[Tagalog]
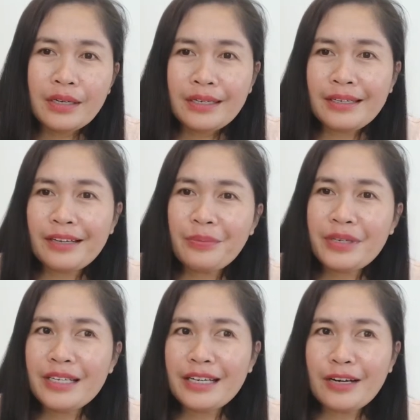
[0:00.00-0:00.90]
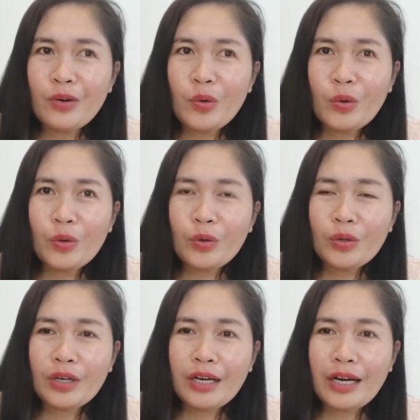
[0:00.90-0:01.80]
nakabili ako
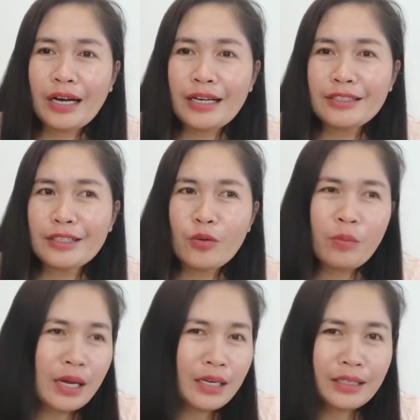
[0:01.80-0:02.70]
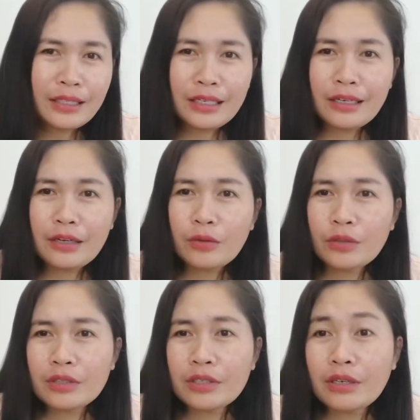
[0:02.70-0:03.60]
kasi gumala talaga ako at
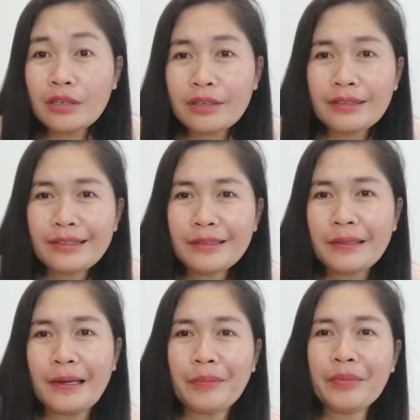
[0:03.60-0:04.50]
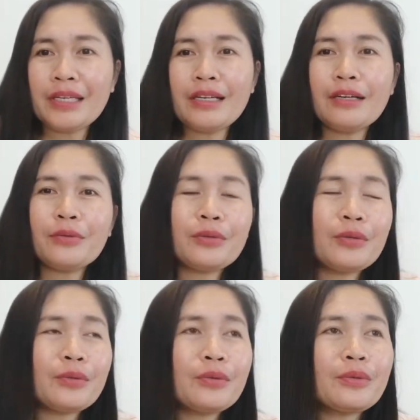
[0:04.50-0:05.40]
saka binilhan ko na
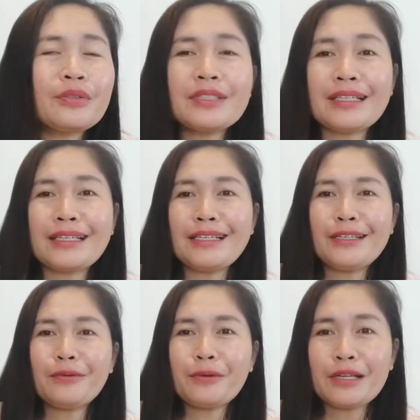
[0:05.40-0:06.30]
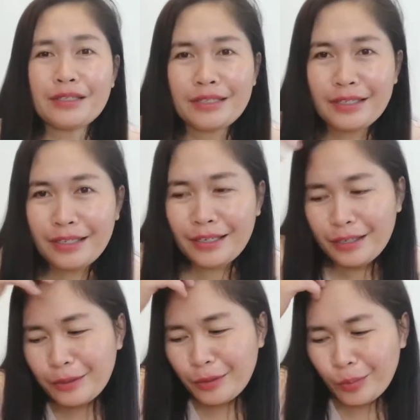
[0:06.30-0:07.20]
yung sarili ko kasi
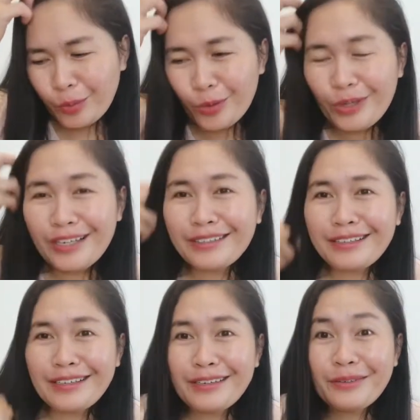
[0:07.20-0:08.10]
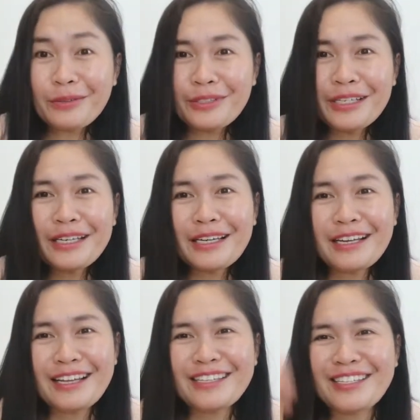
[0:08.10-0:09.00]
Puro na lang talaga ako
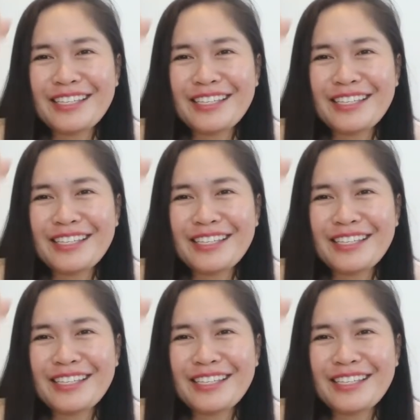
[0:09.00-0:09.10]
chinelas.